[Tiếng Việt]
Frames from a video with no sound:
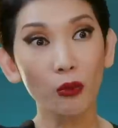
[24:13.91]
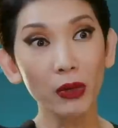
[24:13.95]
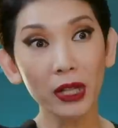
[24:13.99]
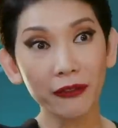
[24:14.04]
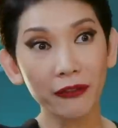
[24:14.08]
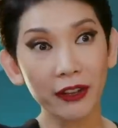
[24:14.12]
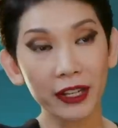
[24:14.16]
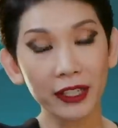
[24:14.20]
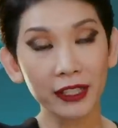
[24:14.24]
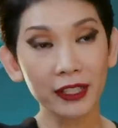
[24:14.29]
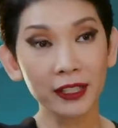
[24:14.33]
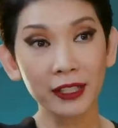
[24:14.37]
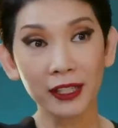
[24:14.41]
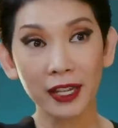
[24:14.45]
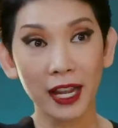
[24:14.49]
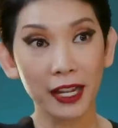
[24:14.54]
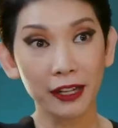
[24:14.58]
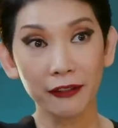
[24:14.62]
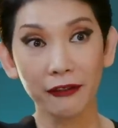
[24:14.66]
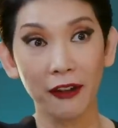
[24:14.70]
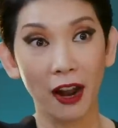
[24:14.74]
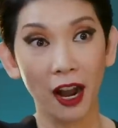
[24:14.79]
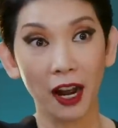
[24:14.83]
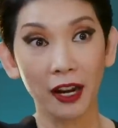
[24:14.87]
ly
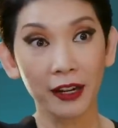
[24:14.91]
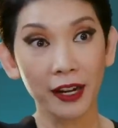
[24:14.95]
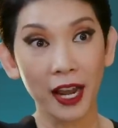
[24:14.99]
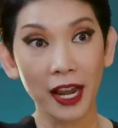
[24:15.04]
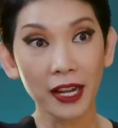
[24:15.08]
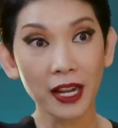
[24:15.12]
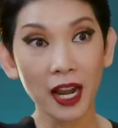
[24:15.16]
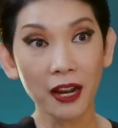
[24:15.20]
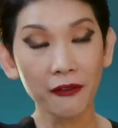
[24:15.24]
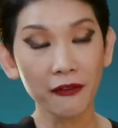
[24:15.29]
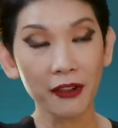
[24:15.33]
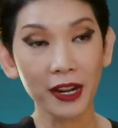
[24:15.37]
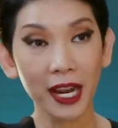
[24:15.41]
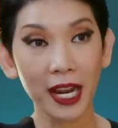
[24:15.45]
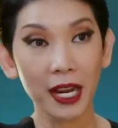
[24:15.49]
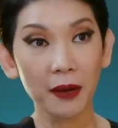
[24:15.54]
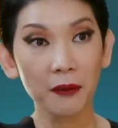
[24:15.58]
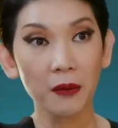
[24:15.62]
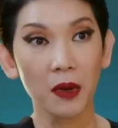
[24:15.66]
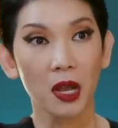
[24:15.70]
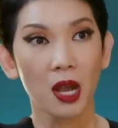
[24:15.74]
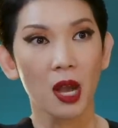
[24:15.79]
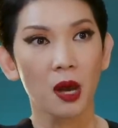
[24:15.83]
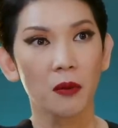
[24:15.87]
dị vợ để đến với em?
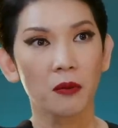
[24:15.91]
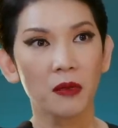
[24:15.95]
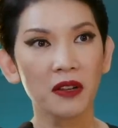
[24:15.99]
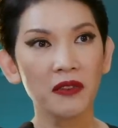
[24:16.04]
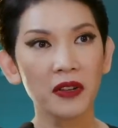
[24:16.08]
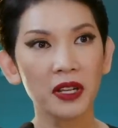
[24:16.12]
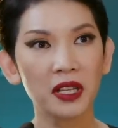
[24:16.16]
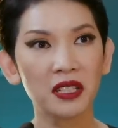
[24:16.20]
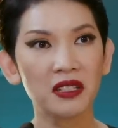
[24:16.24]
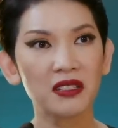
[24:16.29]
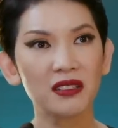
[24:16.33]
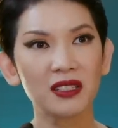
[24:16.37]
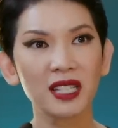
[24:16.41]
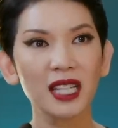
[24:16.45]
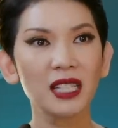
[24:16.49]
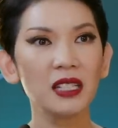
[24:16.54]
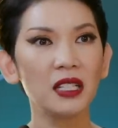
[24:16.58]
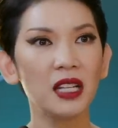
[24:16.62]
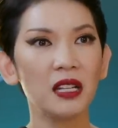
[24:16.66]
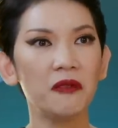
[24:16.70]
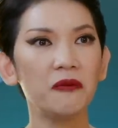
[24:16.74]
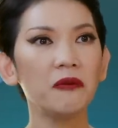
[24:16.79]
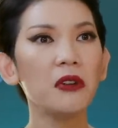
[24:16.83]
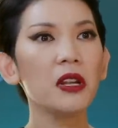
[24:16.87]
Bởi vì trách
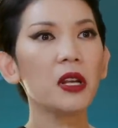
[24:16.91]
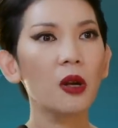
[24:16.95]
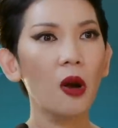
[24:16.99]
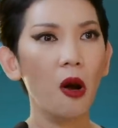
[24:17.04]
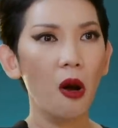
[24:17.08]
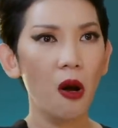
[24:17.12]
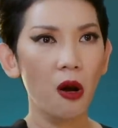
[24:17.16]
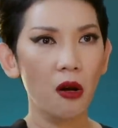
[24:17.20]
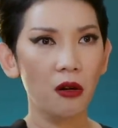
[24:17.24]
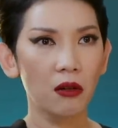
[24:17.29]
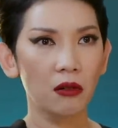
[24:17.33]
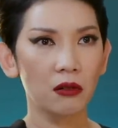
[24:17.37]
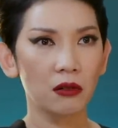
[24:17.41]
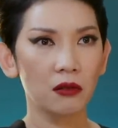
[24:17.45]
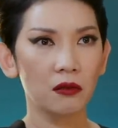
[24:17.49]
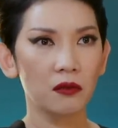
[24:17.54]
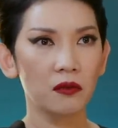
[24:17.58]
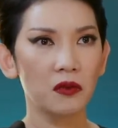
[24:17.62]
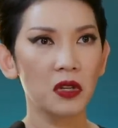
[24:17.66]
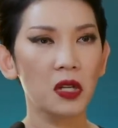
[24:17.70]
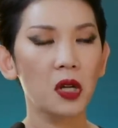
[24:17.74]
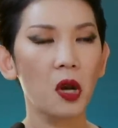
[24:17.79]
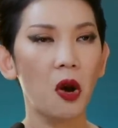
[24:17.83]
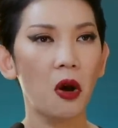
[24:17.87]
nhiệm với con,
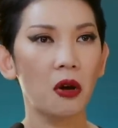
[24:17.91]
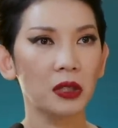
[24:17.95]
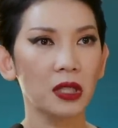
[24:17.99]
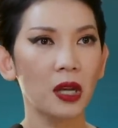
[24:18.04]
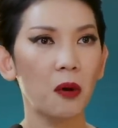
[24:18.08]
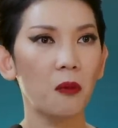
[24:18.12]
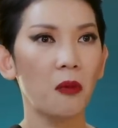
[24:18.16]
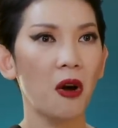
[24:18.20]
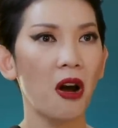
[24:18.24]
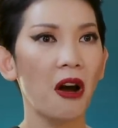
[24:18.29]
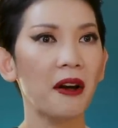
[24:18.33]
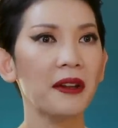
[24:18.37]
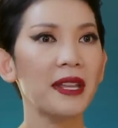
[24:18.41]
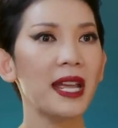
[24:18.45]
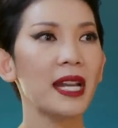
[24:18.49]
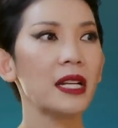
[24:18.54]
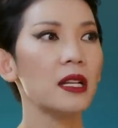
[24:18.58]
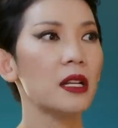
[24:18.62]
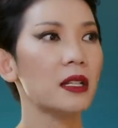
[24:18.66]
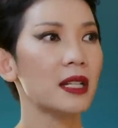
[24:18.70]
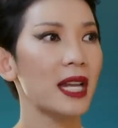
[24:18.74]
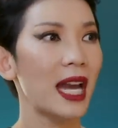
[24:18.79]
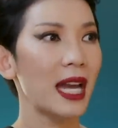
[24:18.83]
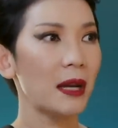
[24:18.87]
với còn dòng họ gia
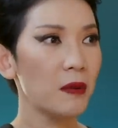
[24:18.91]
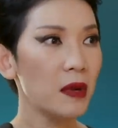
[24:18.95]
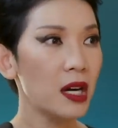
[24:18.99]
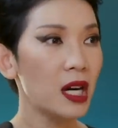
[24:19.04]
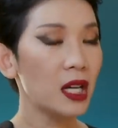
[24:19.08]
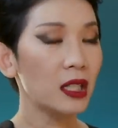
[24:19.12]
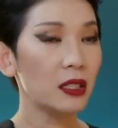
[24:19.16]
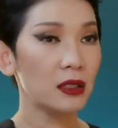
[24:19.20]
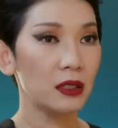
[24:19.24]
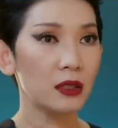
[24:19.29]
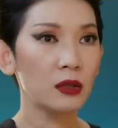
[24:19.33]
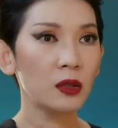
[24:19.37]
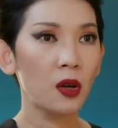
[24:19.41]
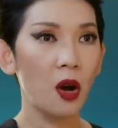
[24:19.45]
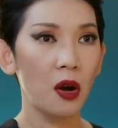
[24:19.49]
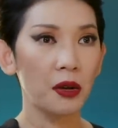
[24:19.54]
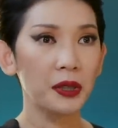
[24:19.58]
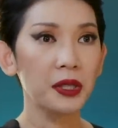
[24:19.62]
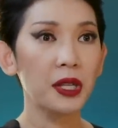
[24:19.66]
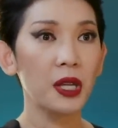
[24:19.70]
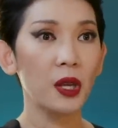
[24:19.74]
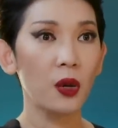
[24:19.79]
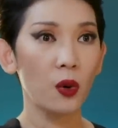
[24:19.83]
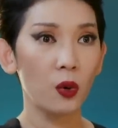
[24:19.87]
đình hai bên nữa,
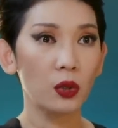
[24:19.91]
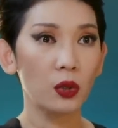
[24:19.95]
còn nhiều.